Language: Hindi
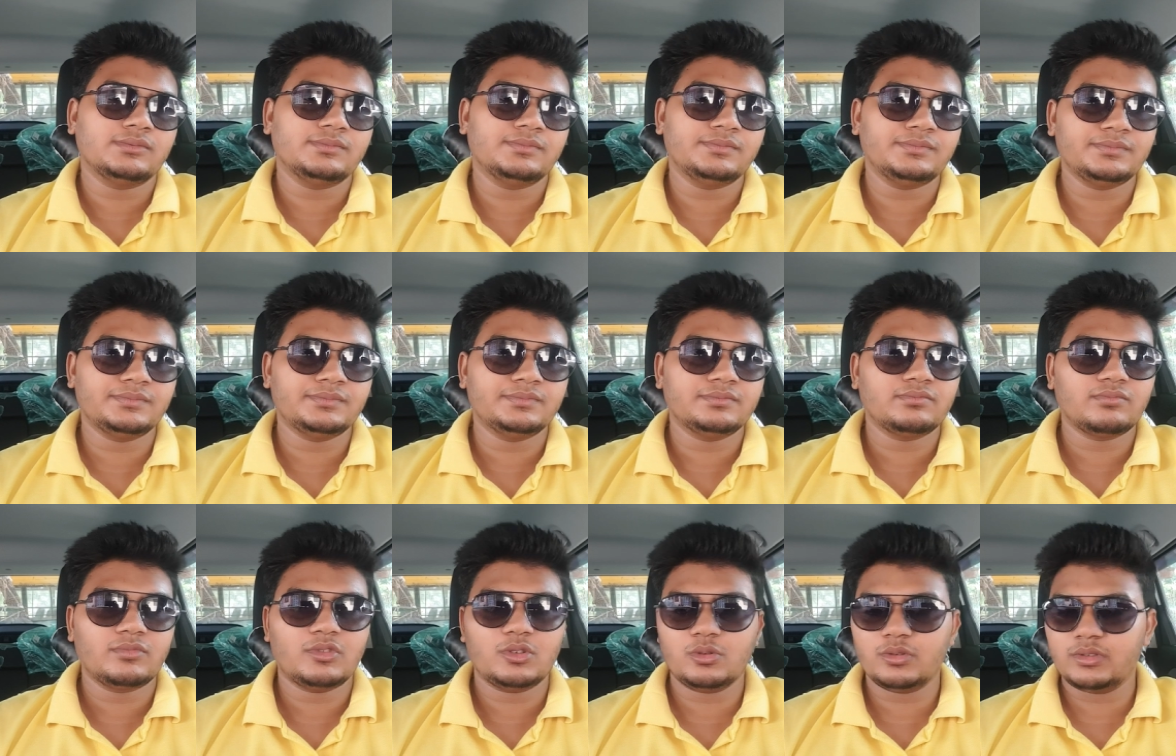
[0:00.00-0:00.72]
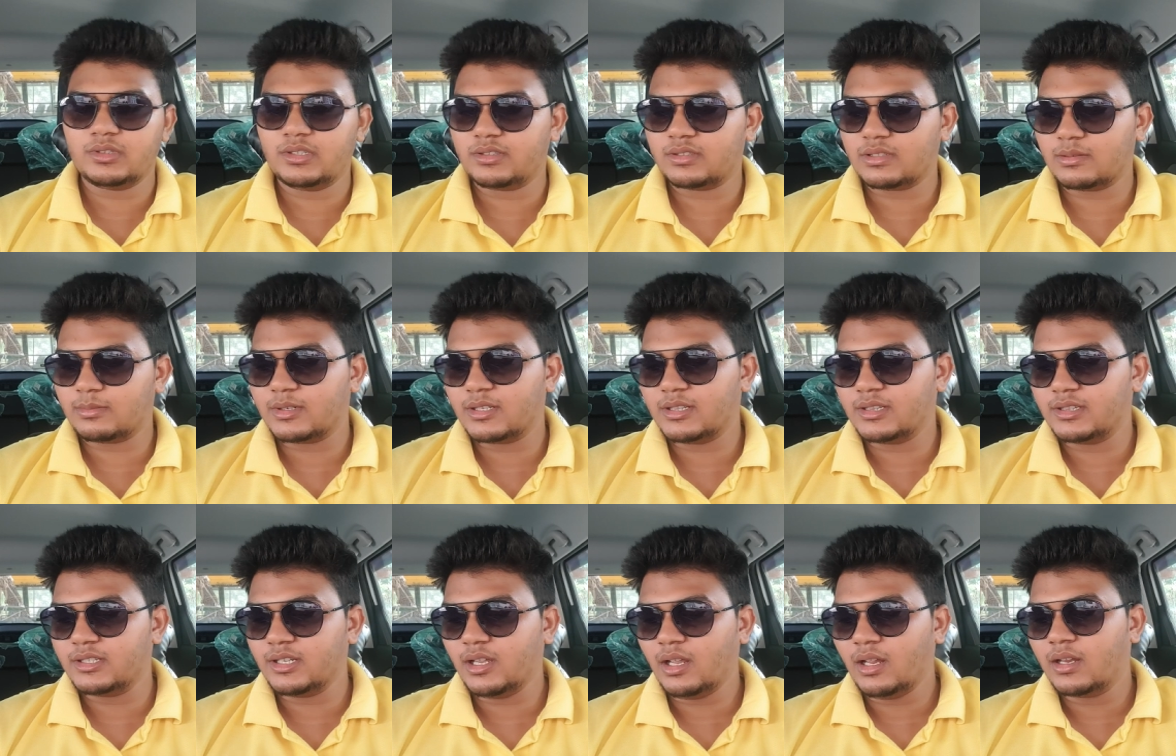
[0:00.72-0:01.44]
हम्म, तो ये सब
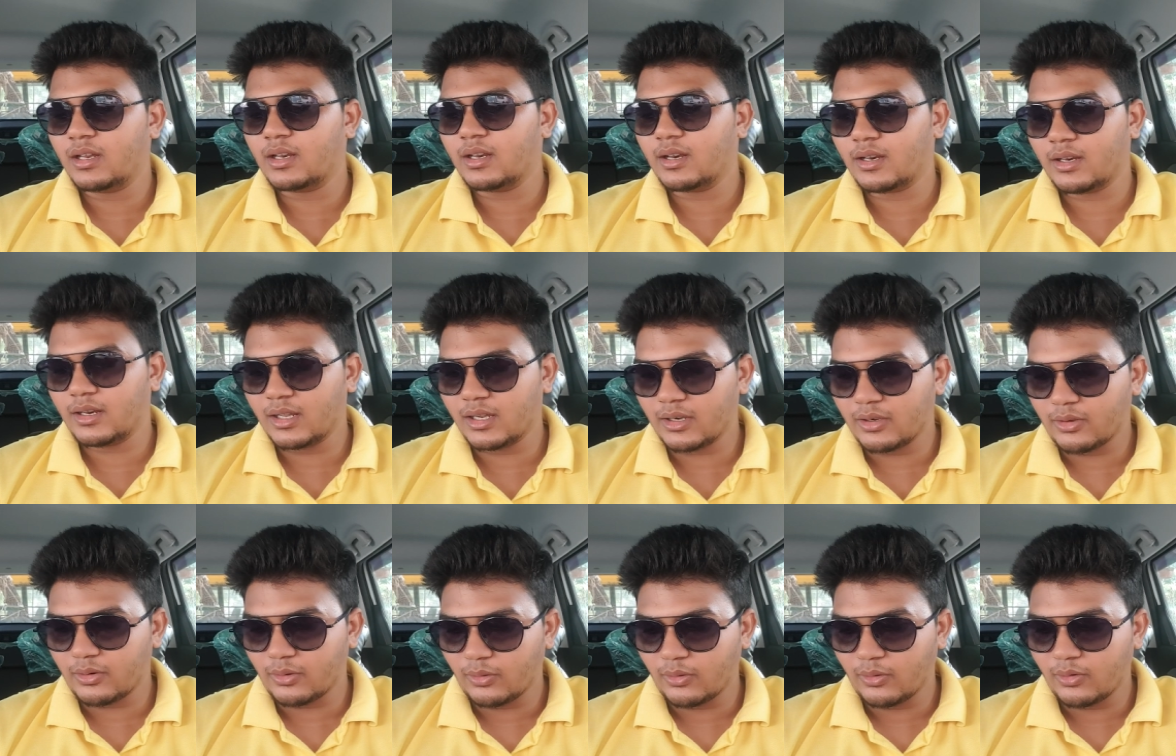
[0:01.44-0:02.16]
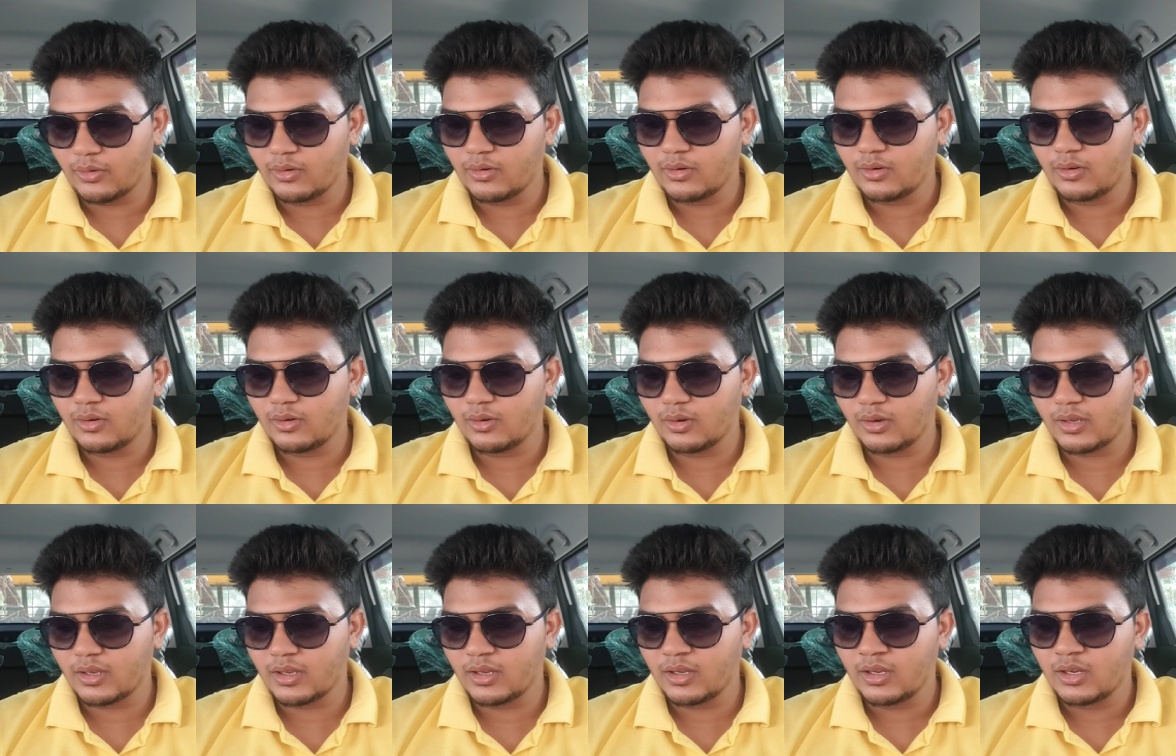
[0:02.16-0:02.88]
गलतियाँ ना करो
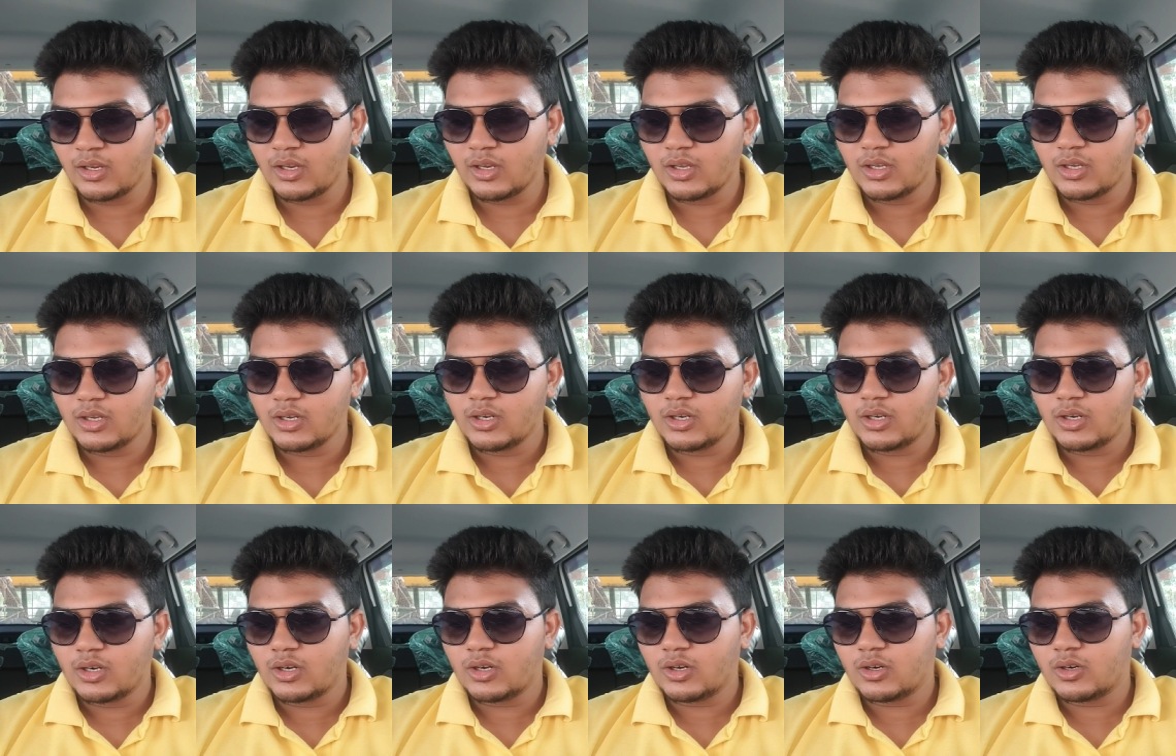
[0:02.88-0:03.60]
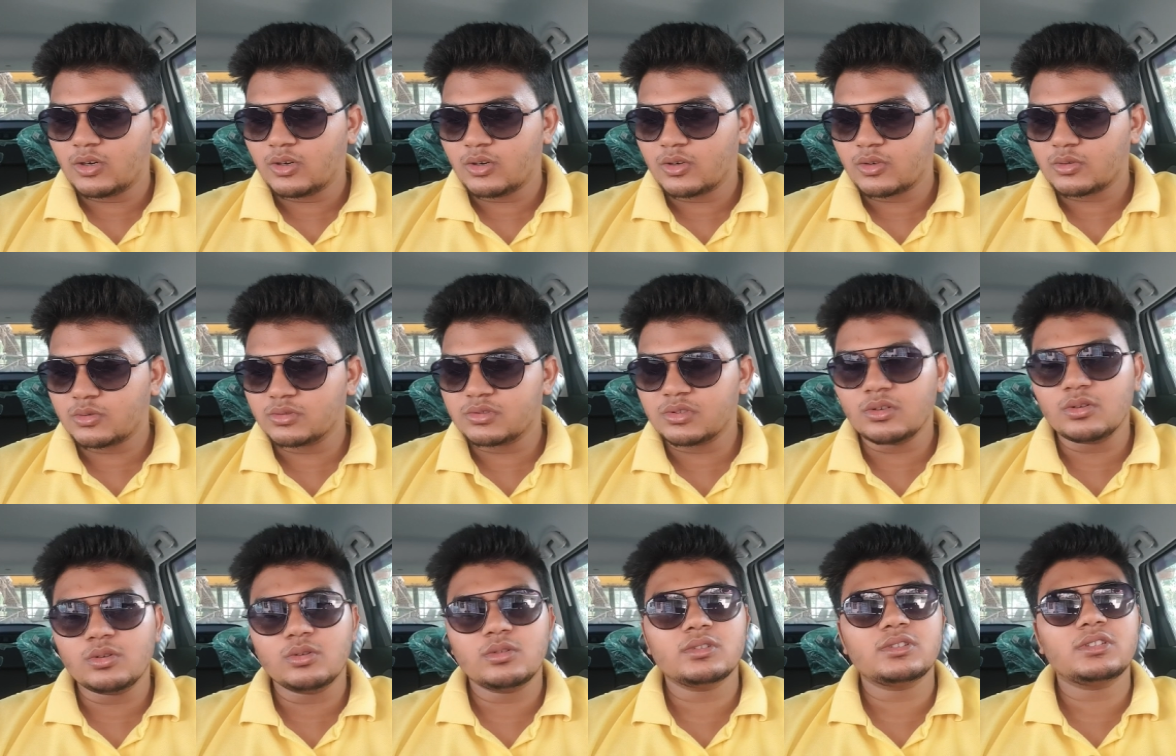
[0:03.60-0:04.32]
ओके और कुछ
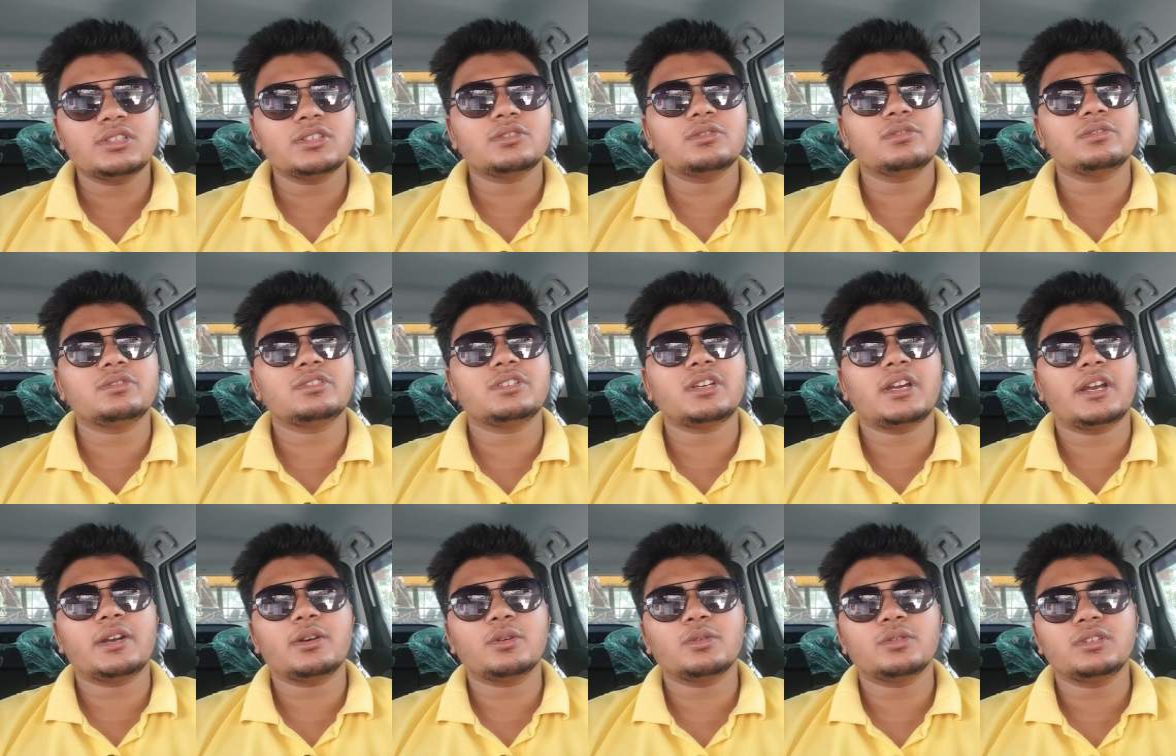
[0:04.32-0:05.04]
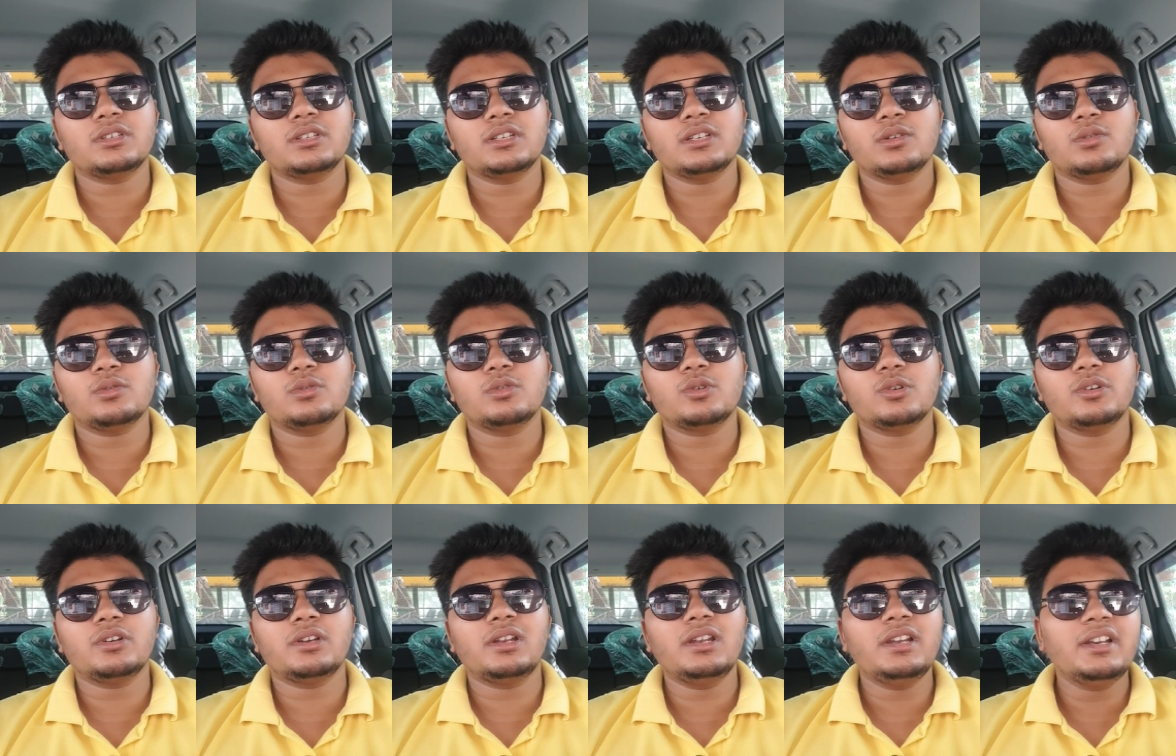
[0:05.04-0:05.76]
लोग होते हैं जो चैट होती है ना उनको
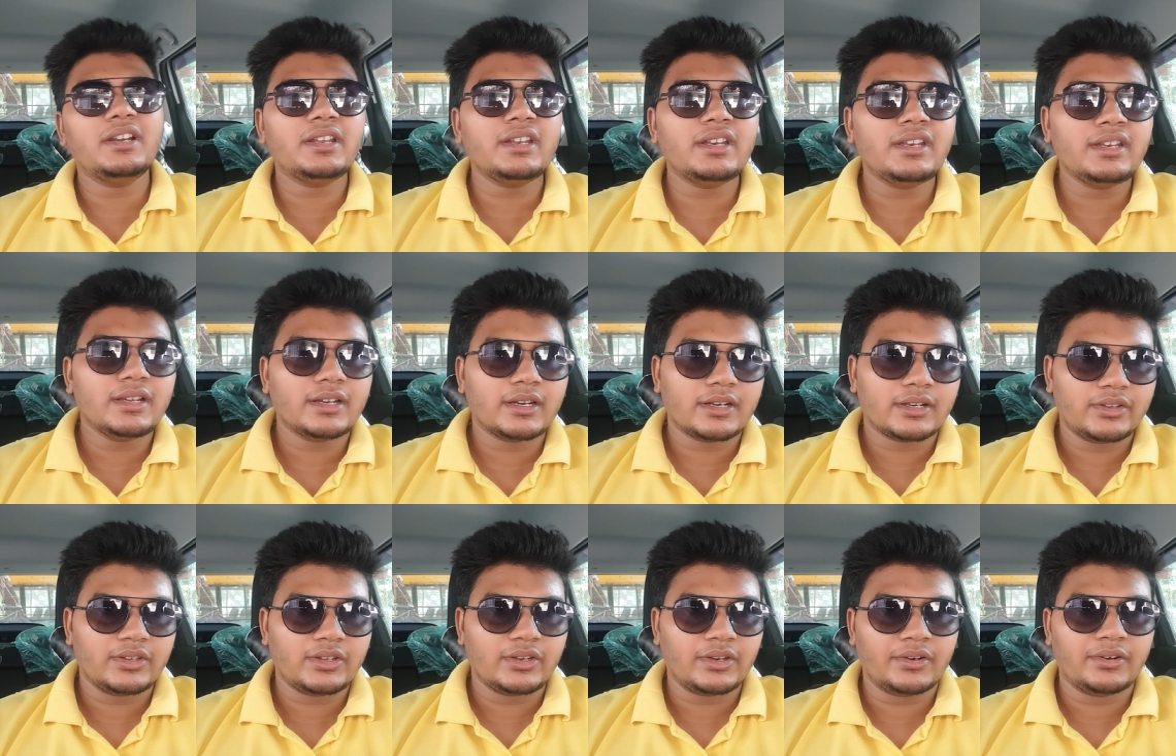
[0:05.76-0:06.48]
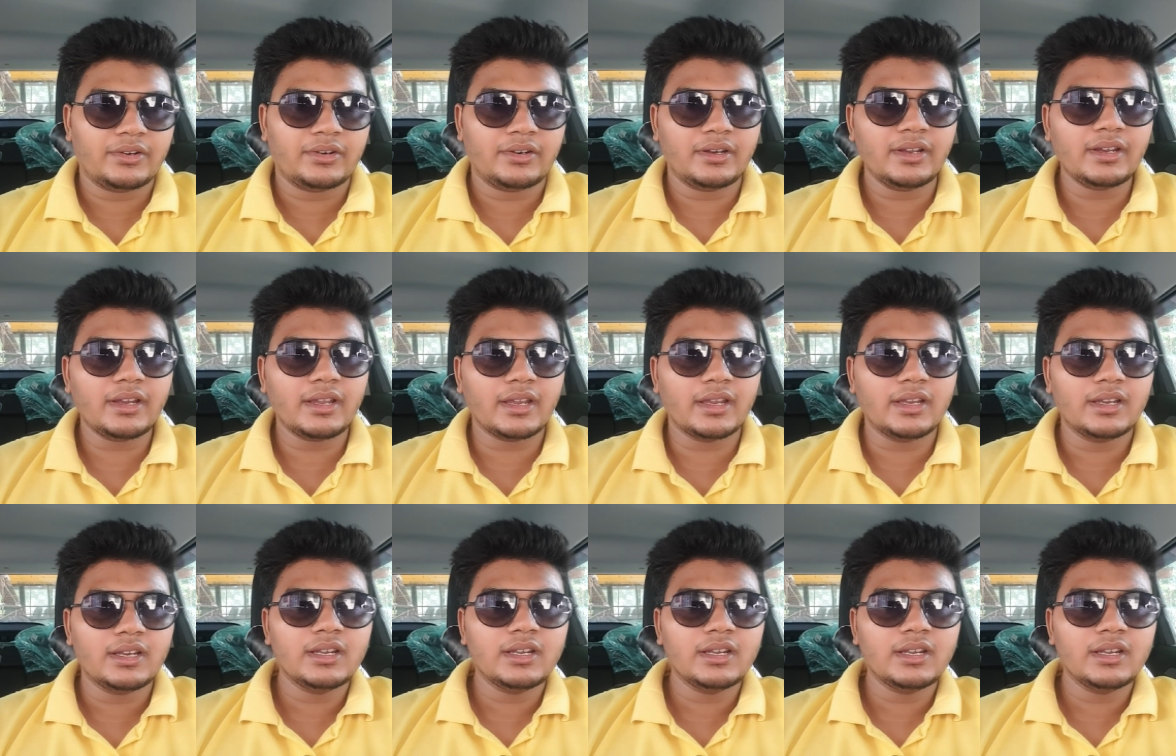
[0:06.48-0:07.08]
डिलीट ही नहीं करते ठीक है